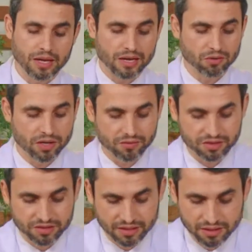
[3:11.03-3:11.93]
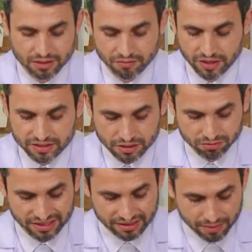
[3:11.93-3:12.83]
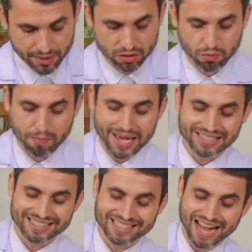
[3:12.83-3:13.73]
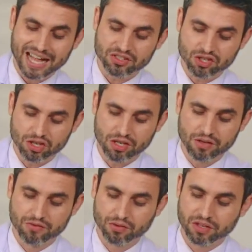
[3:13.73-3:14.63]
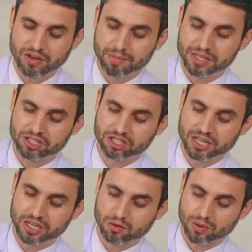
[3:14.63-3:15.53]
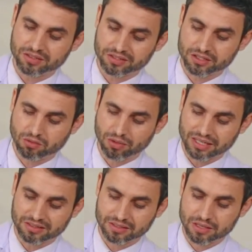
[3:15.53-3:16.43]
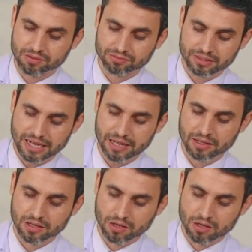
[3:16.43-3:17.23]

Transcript: Agora você vai ter um tratamento mais ativo, que vai mexer com a circulação, tá?